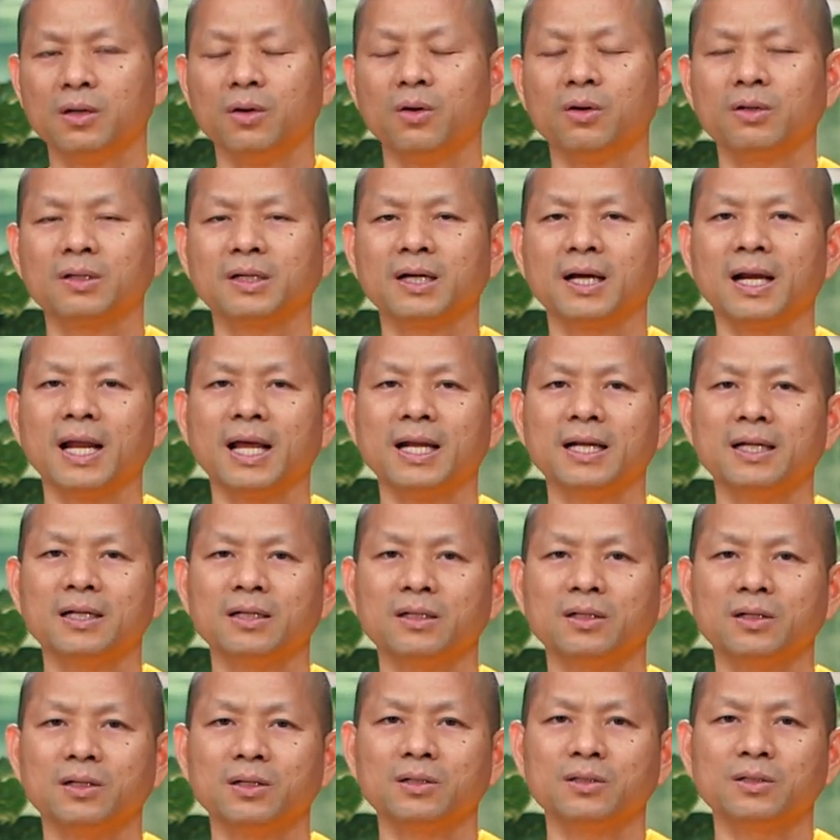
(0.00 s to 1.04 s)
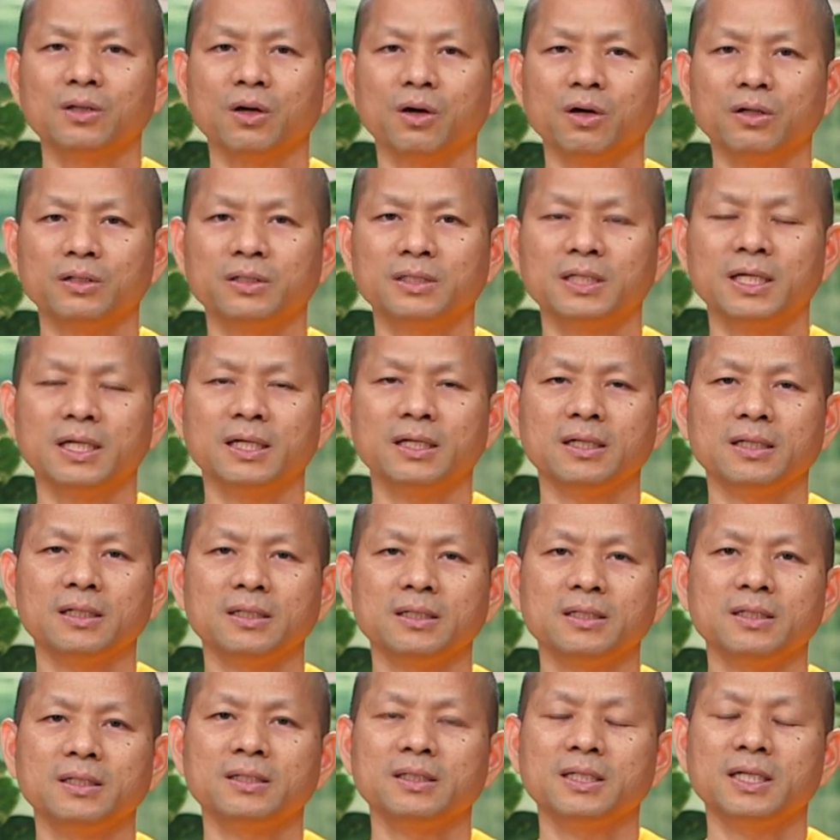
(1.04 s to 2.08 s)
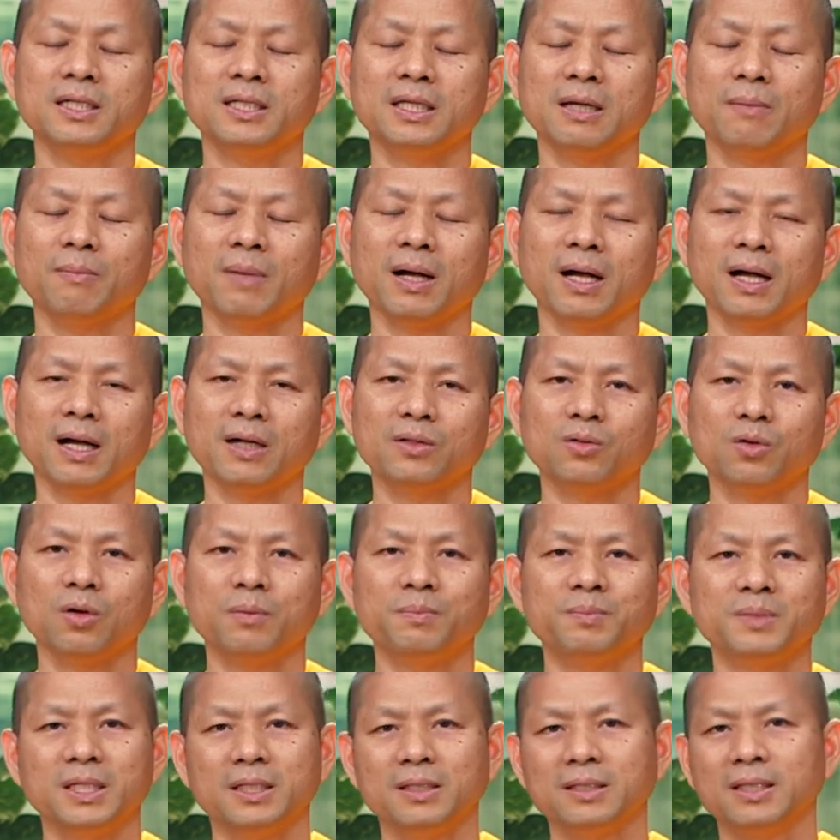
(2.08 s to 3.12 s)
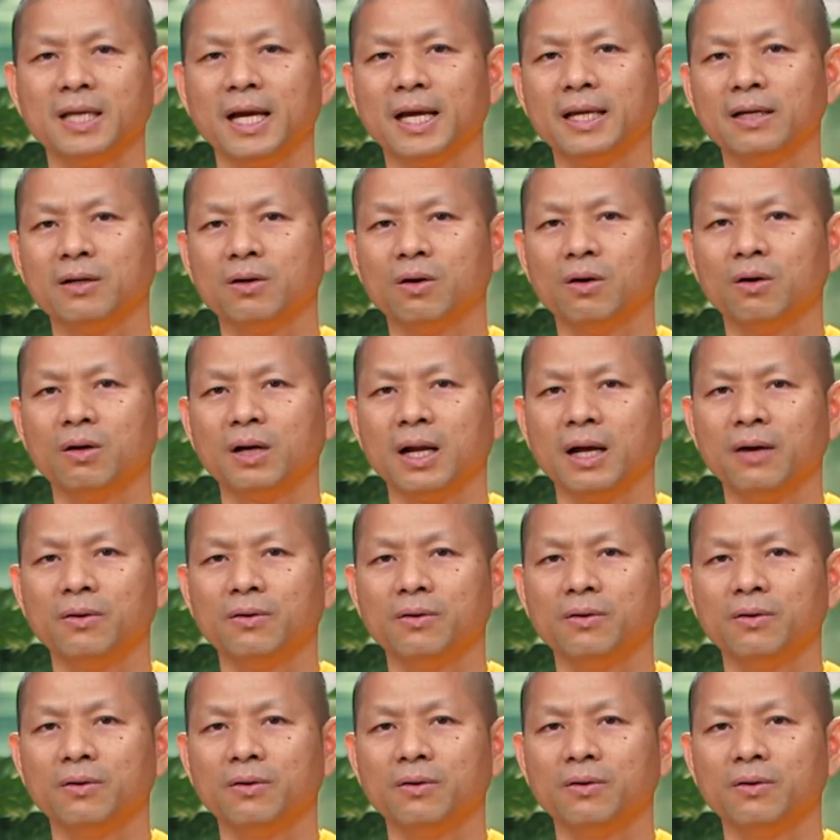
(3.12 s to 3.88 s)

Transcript: อดกลั้นต่อสิ่งที่จะมากระทบจิตใจของเรา